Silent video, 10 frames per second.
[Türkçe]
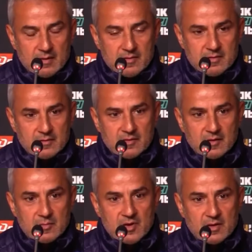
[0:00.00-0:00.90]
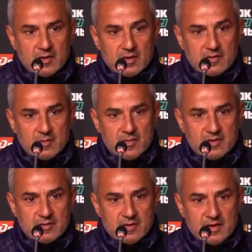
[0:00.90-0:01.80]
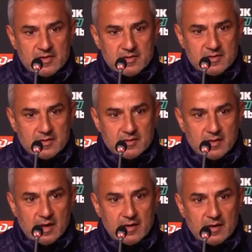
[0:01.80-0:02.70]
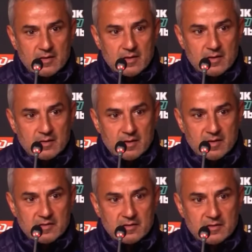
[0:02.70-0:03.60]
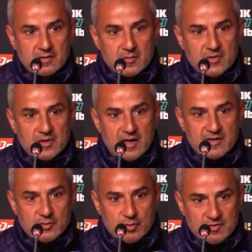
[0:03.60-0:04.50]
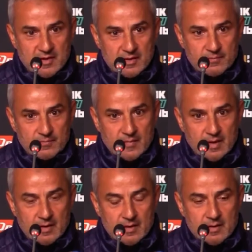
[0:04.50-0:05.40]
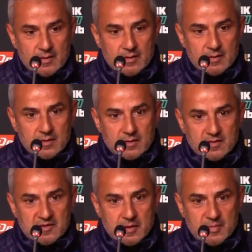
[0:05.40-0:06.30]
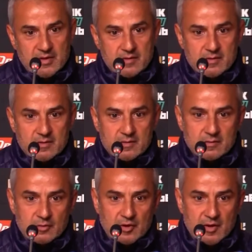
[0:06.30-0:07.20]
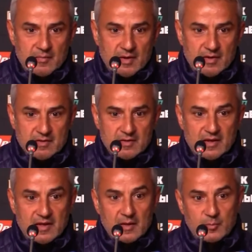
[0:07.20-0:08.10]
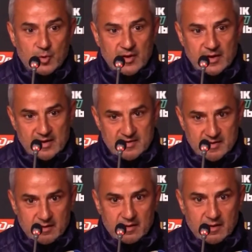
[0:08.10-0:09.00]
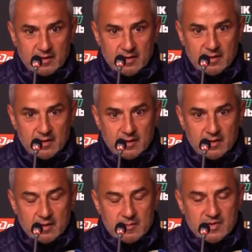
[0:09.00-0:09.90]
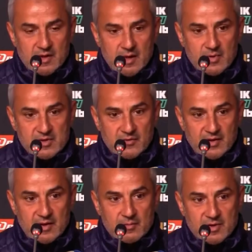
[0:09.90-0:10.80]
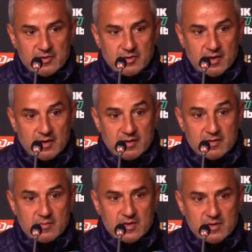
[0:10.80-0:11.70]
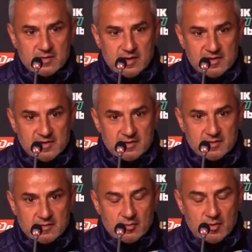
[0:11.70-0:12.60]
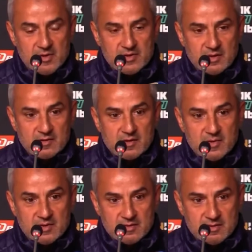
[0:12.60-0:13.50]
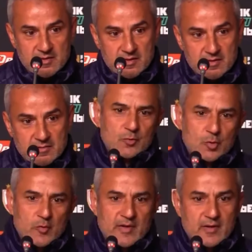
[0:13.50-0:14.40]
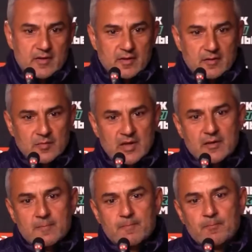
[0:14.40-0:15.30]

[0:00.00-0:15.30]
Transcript: Kızıl takımına da kazanmak için sahaya çıkacağız. Her ne kadar hazırlıklarımız az da olsa kısa bir dönemde hazırlanarak buraya gelsek dahi biz her maçı Fenerbahçe olarak kazanmak için sahaya çıkarız. O maçta kazanmak için çıkacağız. Turnuvadaki takımlar